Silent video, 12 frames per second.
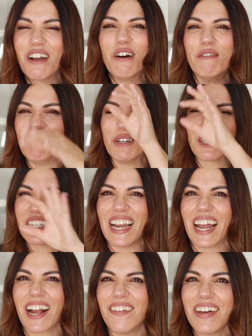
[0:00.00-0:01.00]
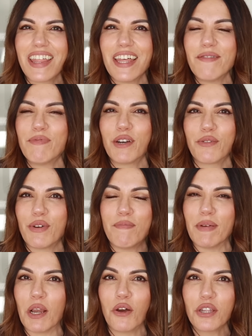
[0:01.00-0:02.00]
como si en la cabeza ponen una
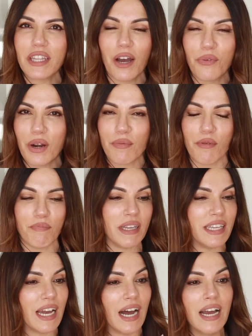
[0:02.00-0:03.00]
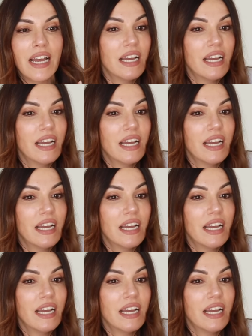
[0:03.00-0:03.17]
pelota o una bombilla.